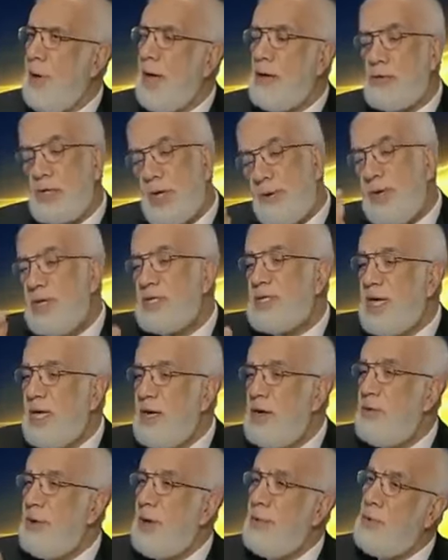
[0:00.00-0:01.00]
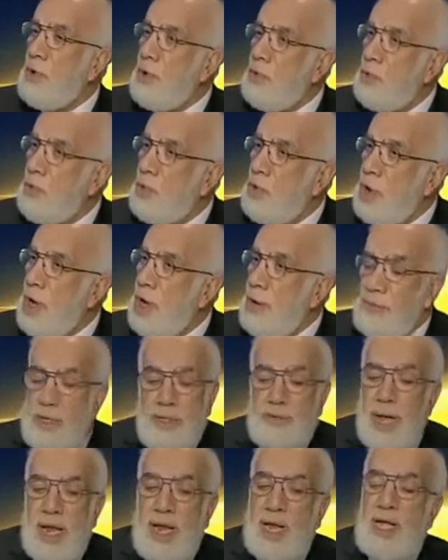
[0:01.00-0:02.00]
عنده إيه. 70 سنه يبقى ابن امه
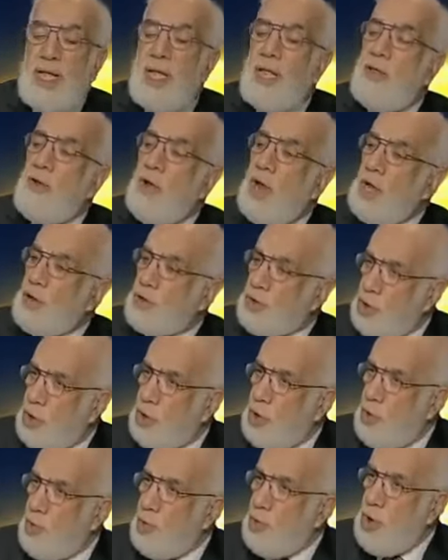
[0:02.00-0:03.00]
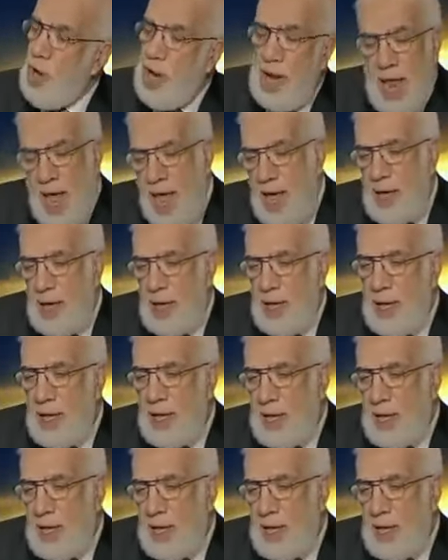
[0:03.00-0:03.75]
مش معنى إيه. كده انه لا يطيع امه لا